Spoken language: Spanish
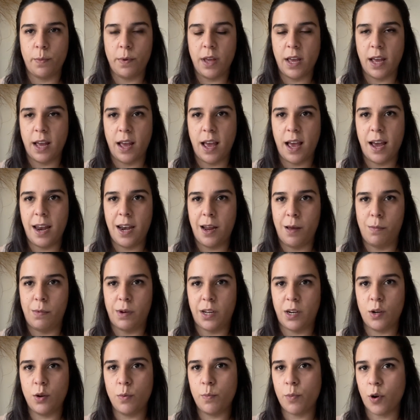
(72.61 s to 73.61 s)
bien a la
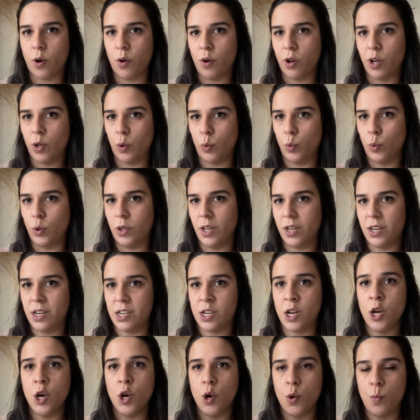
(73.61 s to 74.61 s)
mano, por lo que tú
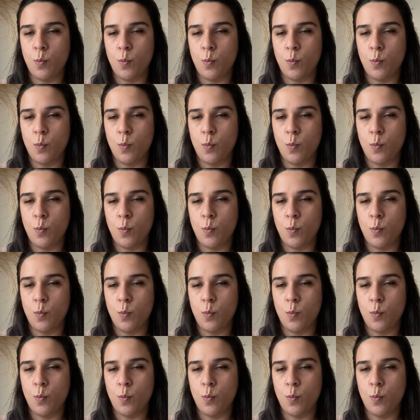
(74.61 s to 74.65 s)
tienes